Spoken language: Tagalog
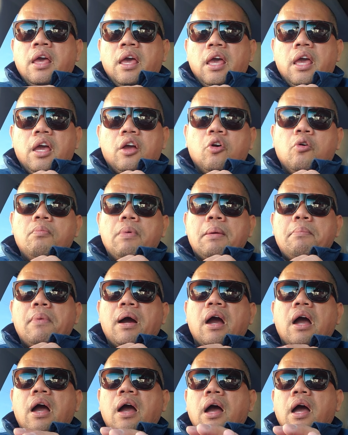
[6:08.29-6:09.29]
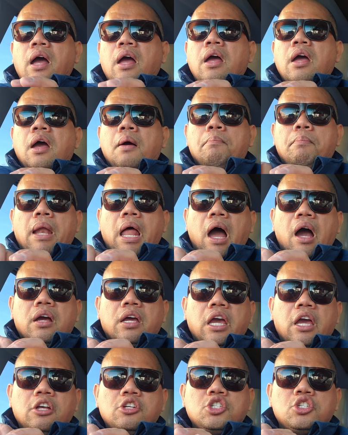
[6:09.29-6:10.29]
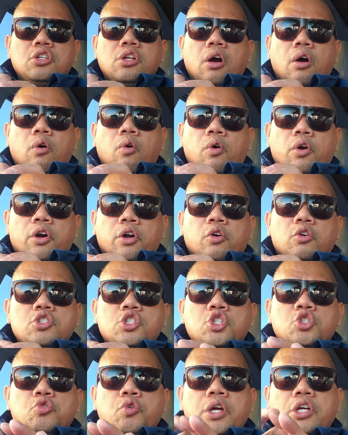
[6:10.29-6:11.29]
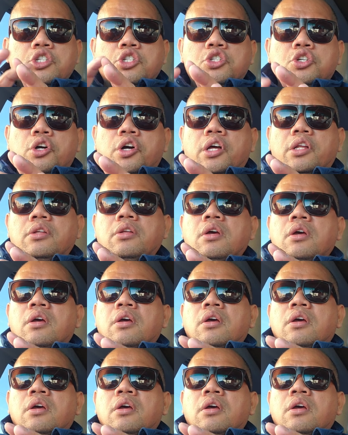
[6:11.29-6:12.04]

Eh kung may mga blockage na or constriction